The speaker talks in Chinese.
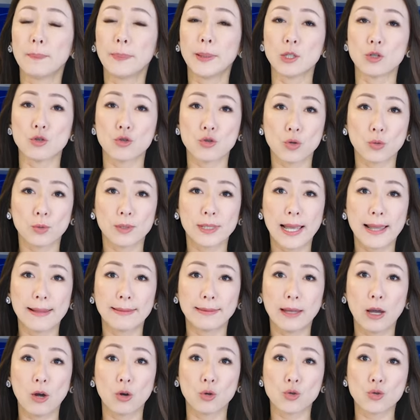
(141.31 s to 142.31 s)
本周3
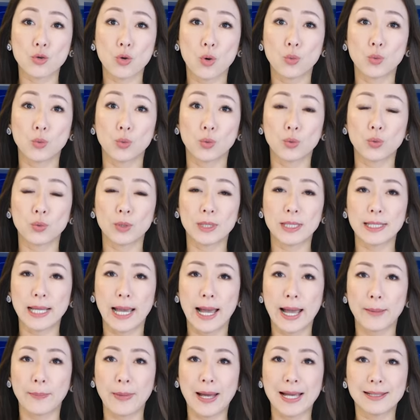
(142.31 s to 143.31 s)
到周5预计
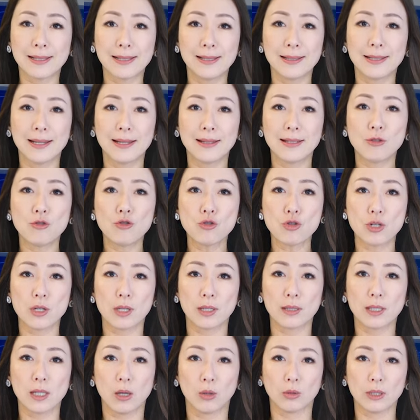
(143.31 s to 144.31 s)
海拔4000英尺的
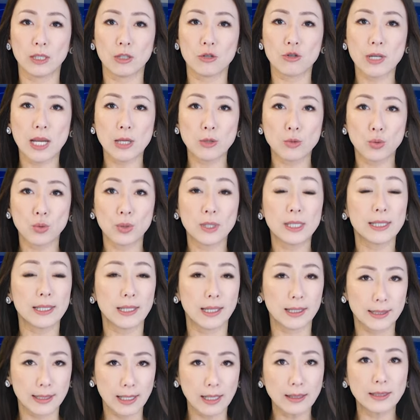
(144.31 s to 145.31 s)
较低山区也
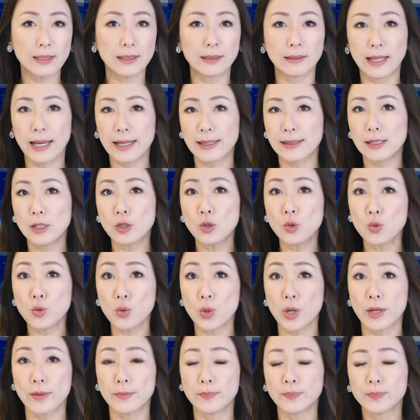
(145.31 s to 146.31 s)
将迎来新
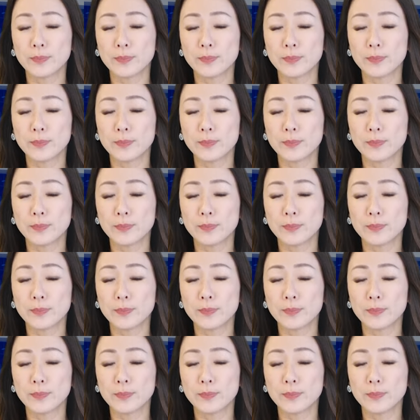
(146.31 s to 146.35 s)
雪。